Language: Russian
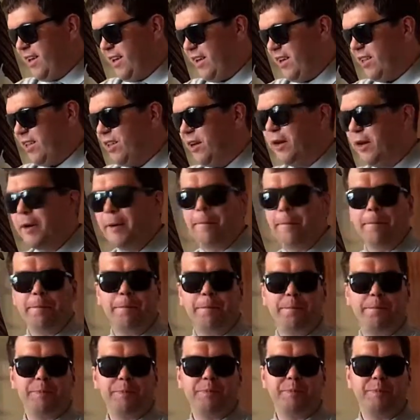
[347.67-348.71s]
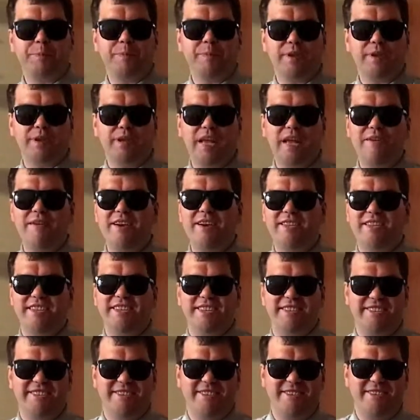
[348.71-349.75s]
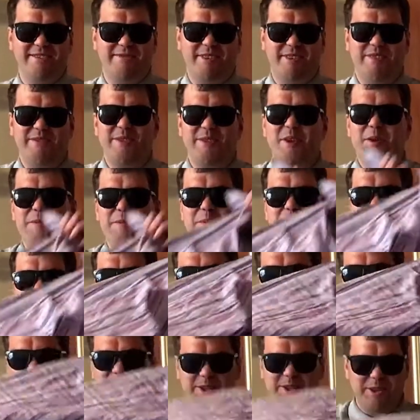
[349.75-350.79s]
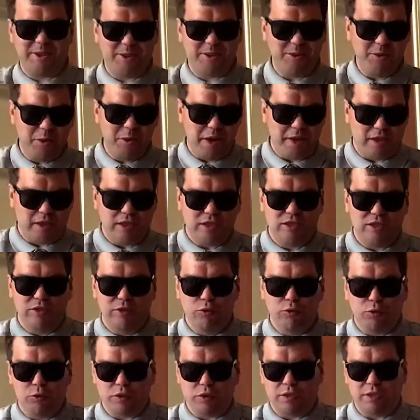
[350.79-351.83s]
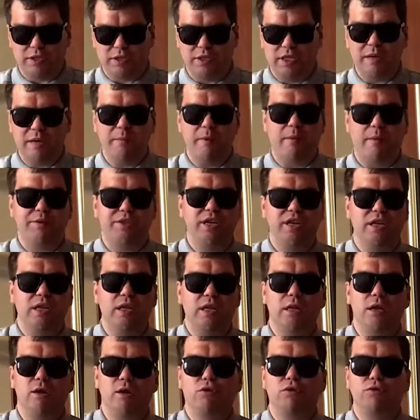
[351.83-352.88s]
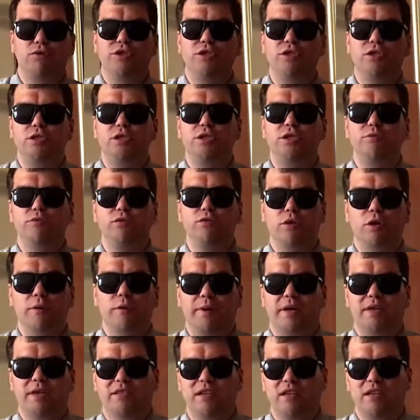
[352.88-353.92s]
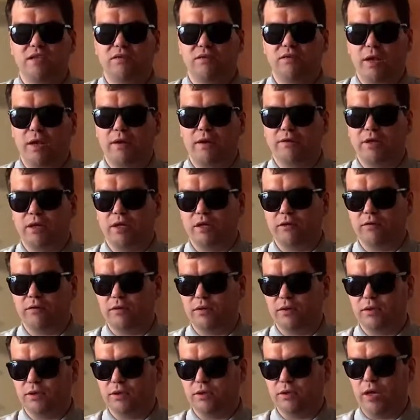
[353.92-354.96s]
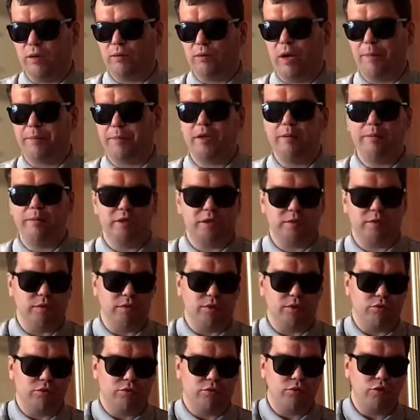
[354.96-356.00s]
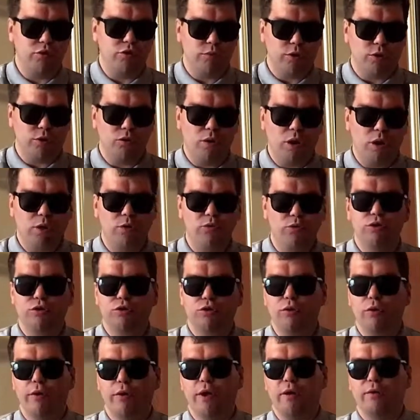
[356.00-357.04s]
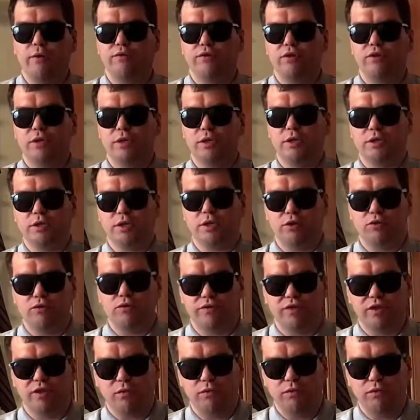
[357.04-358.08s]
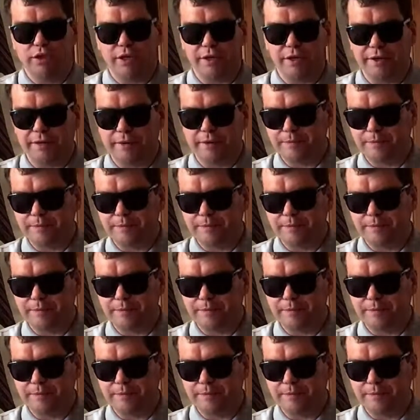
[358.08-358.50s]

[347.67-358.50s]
Эм, давайте подведем некоторую черту этой сложной темы. Вообще она дает очень немного пространства для всякого значит, оптимизма и чувства юмора, но одну историю я вам все-таки расскажу в заключении.